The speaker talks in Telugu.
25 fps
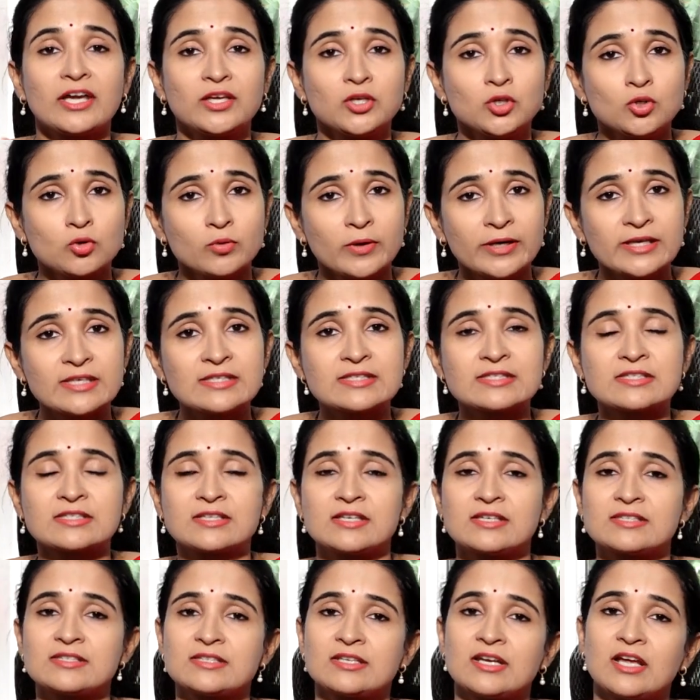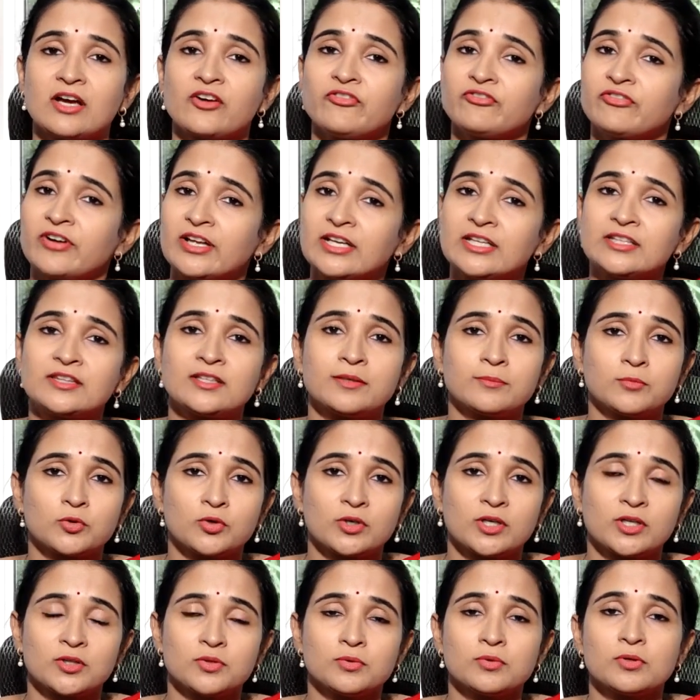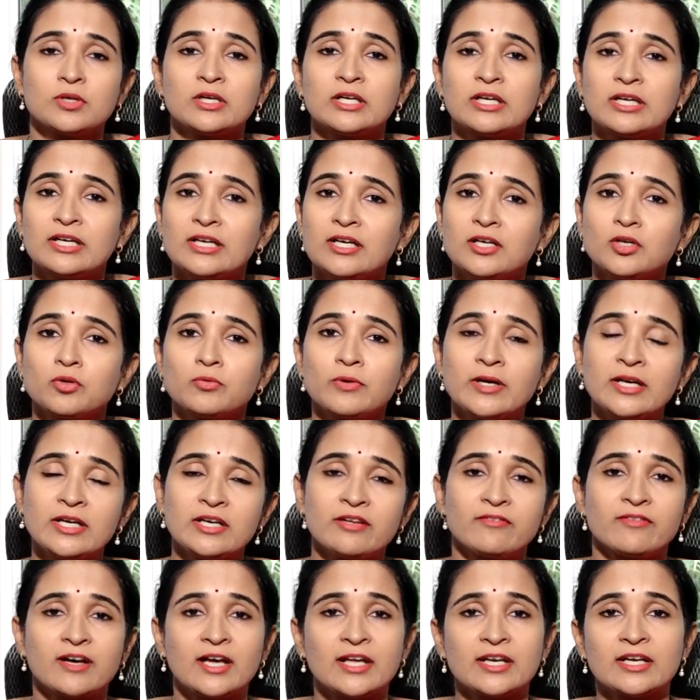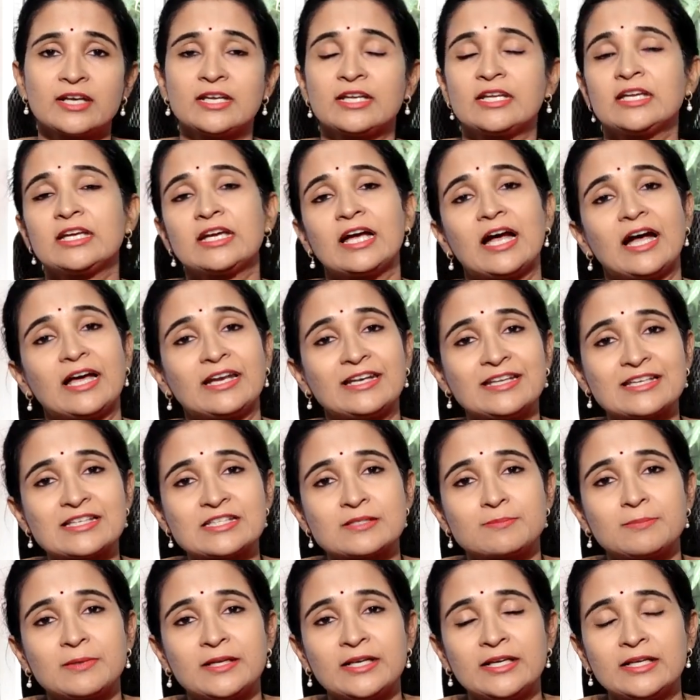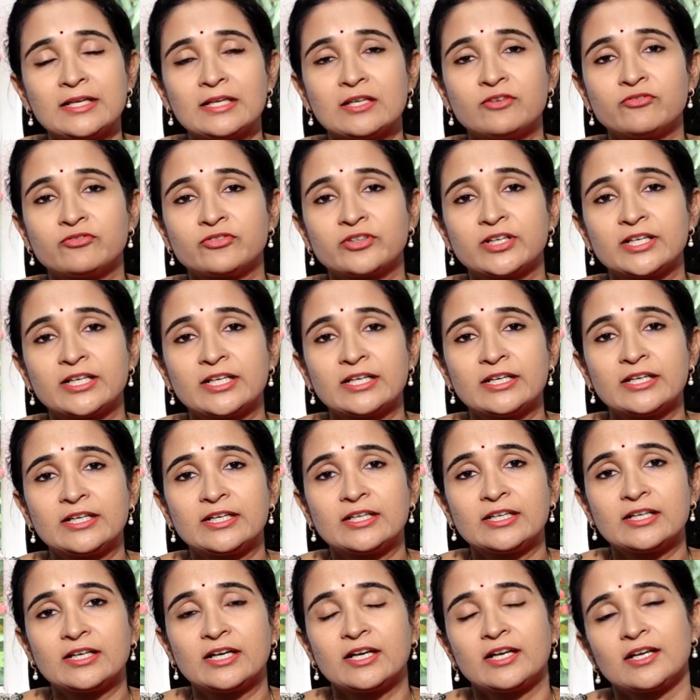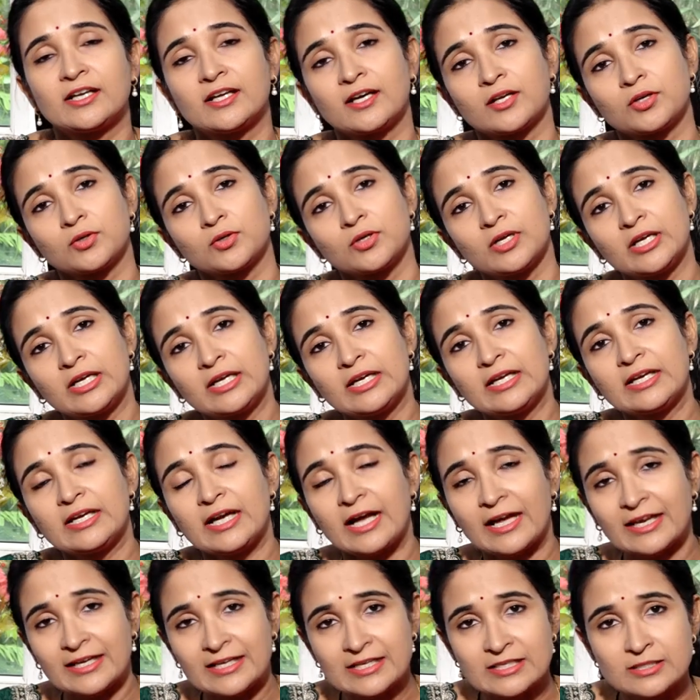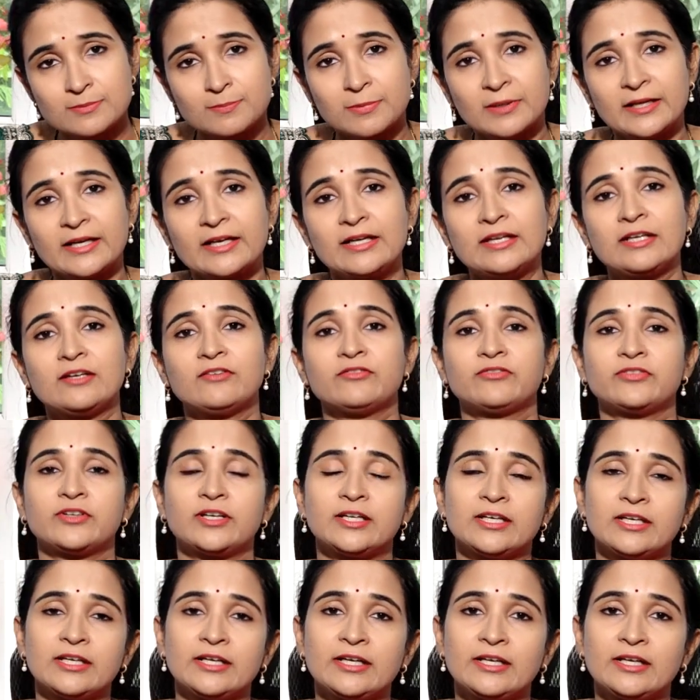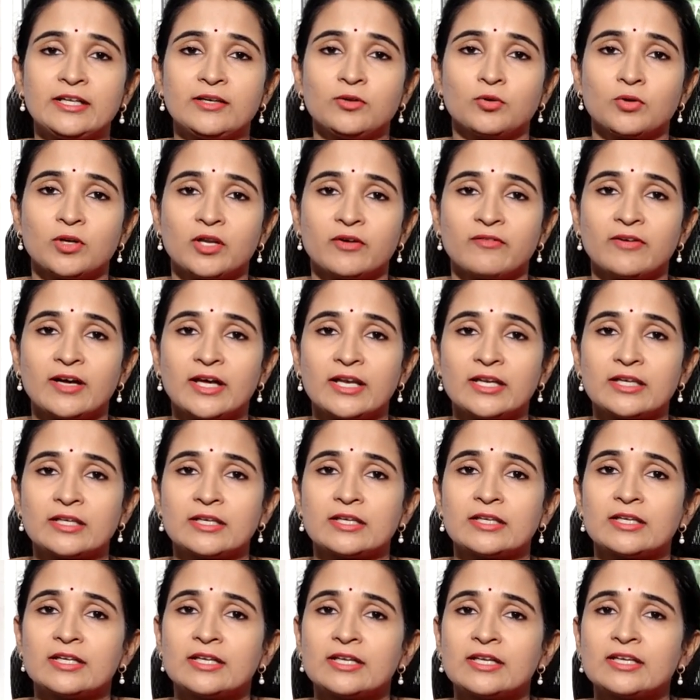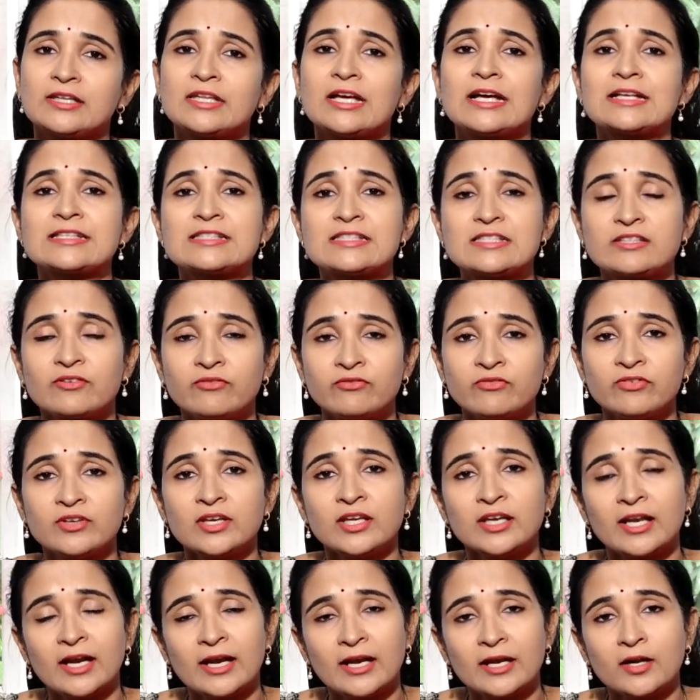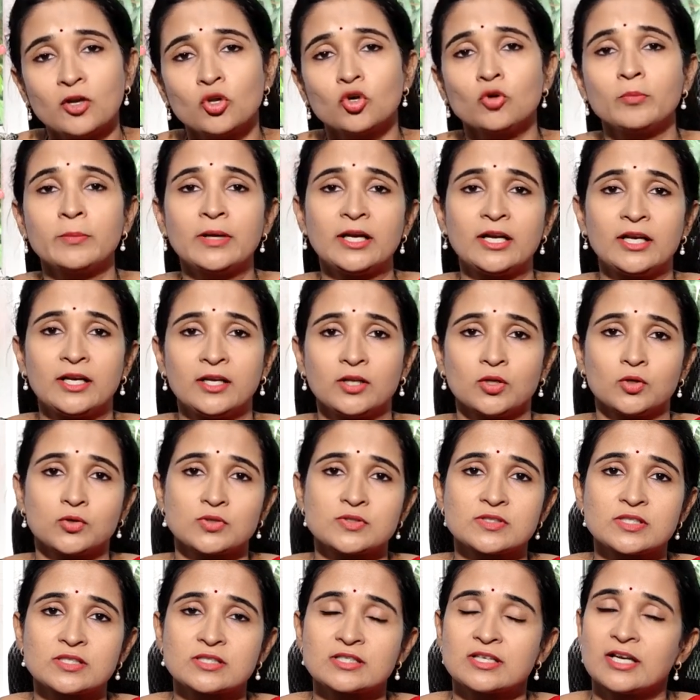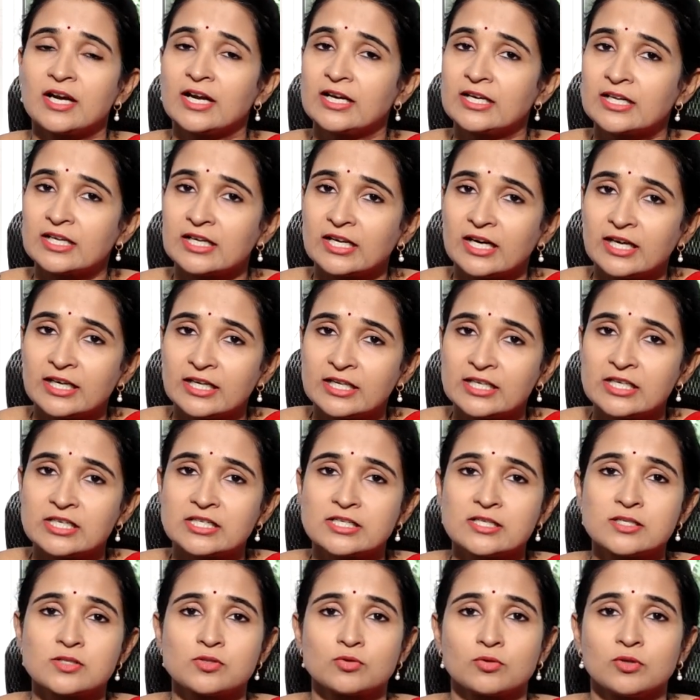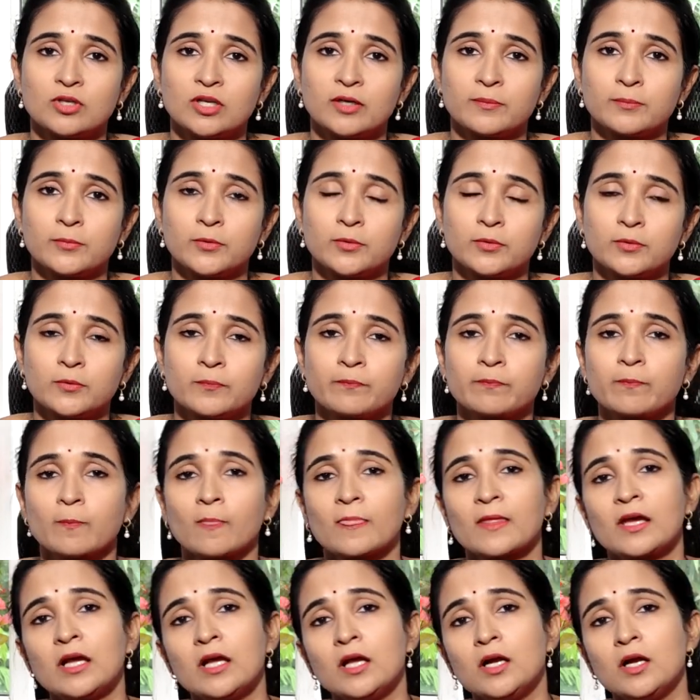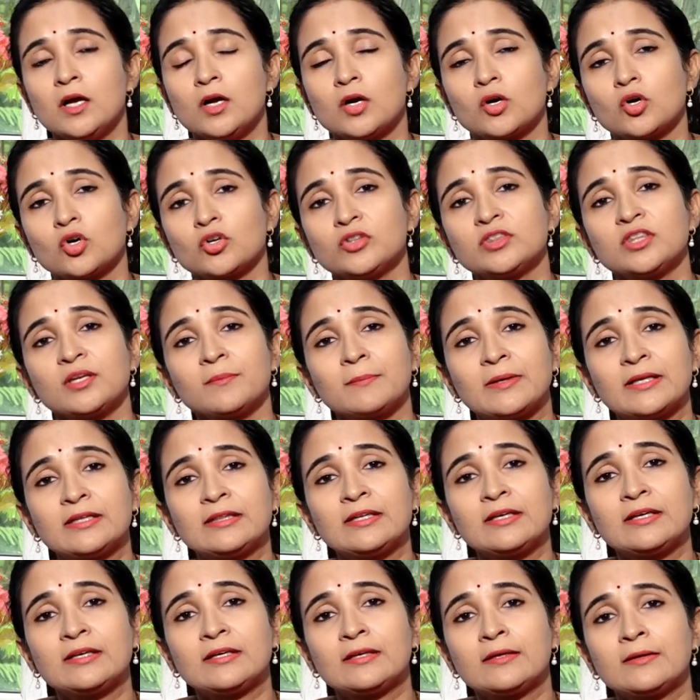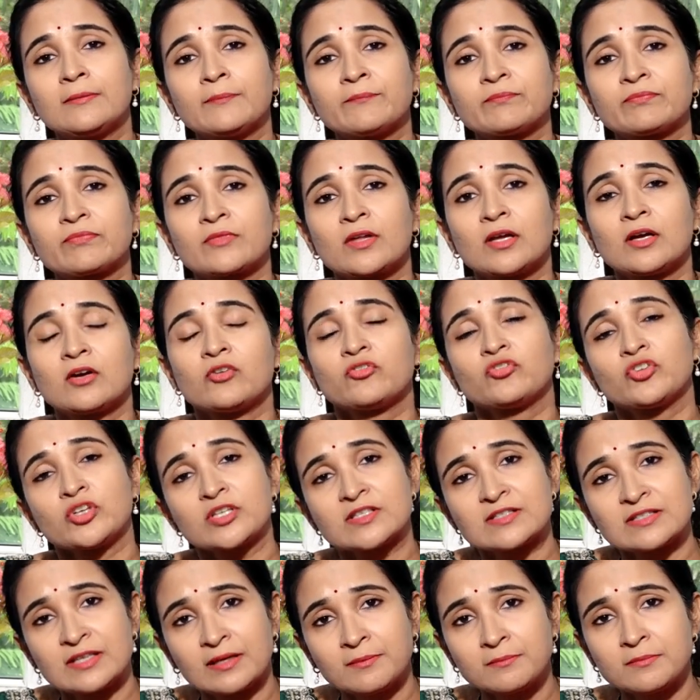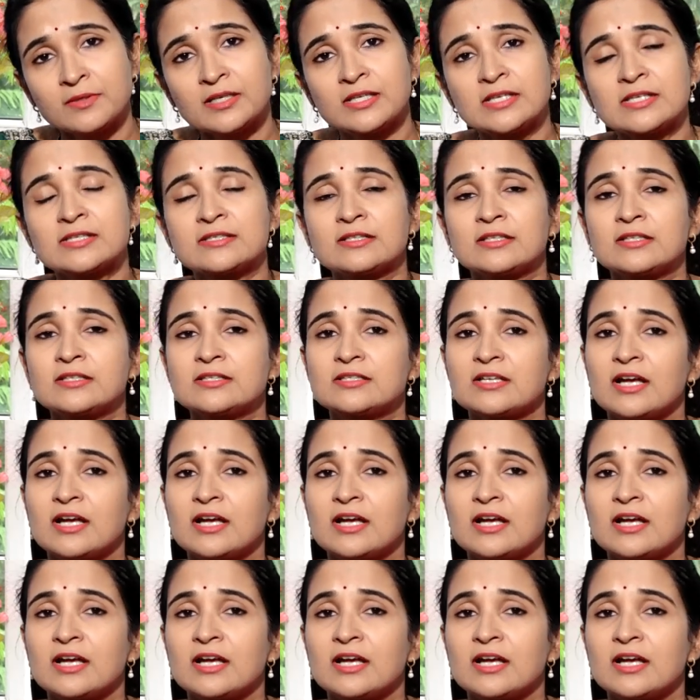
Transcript: ఐయుఐస్ చేసిన ఫలితం ఉండదు ఇటువంటి వారిని అన్ఎక్స్ప్లెయిన్డ్ ఇన్ఫర్టిలిటీ అంటారు అన్ఎక్స్ప్లెయిన్డ్ ఇన్ఫర్టిలిటీ ఉన్నవారికి లేదా సివియర్ ఎండోమెట్రియోసిస్ లాంటి కండిషన్స్ ఉన్నప్పుడు కొంతమందికి ఫర్ సమ్ రీజన్